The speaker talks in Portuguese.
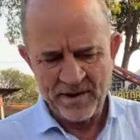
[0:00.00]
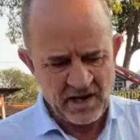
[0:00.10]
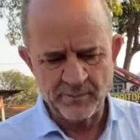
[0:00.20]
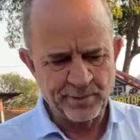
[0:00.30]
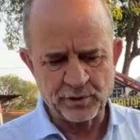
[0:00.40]

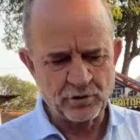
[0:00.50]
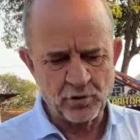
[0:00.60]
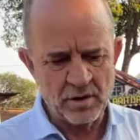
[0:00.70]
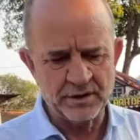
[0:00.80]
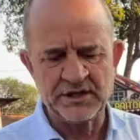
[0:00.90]
O pequeno
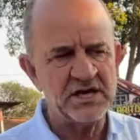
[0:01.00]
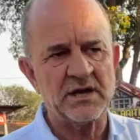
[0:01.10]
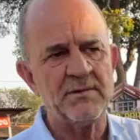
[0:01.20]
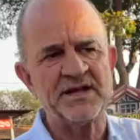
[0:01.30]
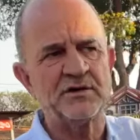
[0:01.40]
produtor
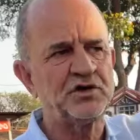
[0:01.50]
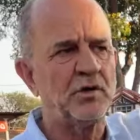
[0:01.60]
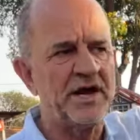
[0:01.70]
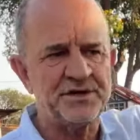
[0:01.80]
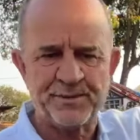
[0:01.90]
tinha que
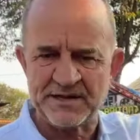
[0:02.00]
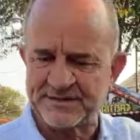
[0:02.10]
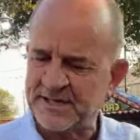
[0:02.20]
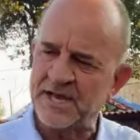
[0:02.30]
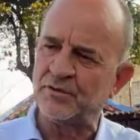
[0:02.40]
mandar o seu leite
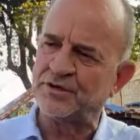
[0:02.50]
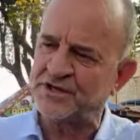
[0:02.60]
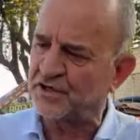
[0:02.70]
para 100,